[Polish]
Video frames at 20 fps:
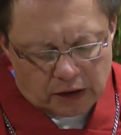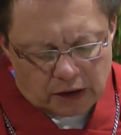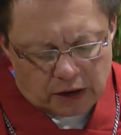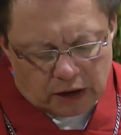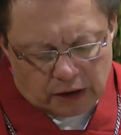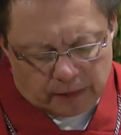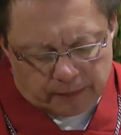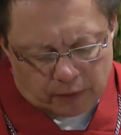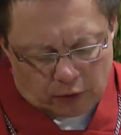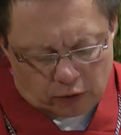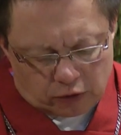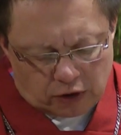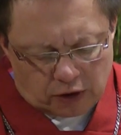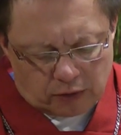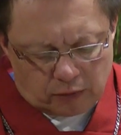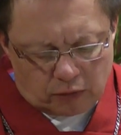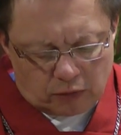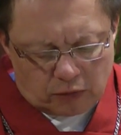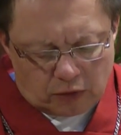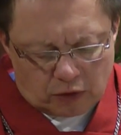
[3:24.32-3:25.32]
I
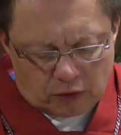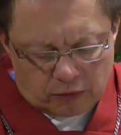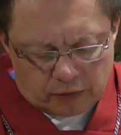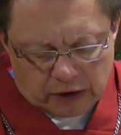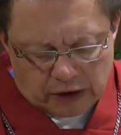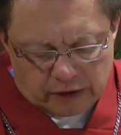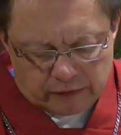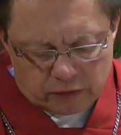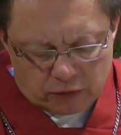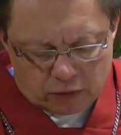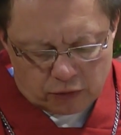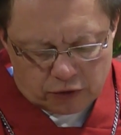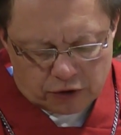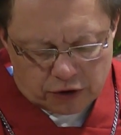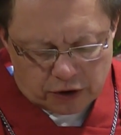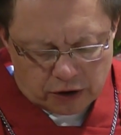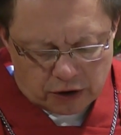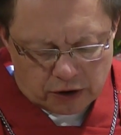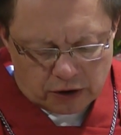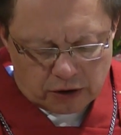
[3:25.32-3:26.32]
potem objawił
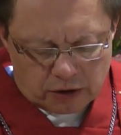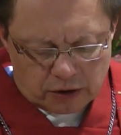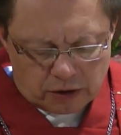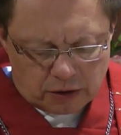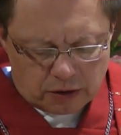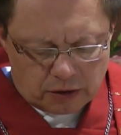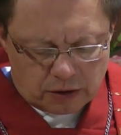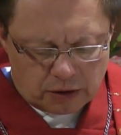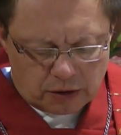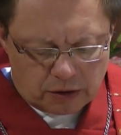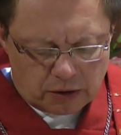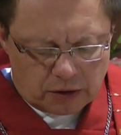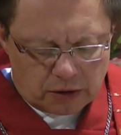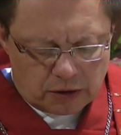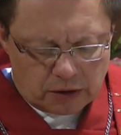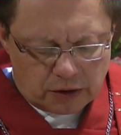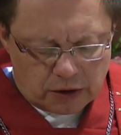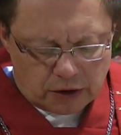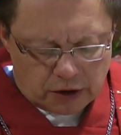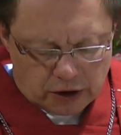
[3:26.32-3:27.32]
się
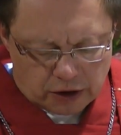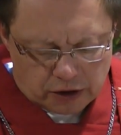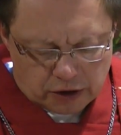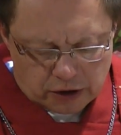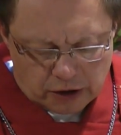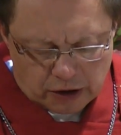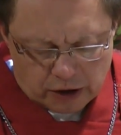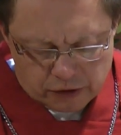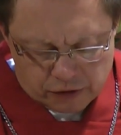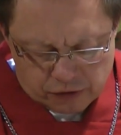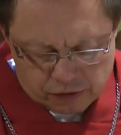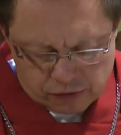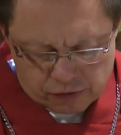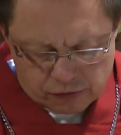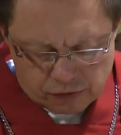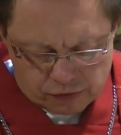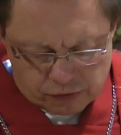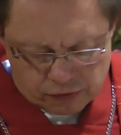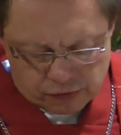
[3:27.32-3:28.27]
jedenastu.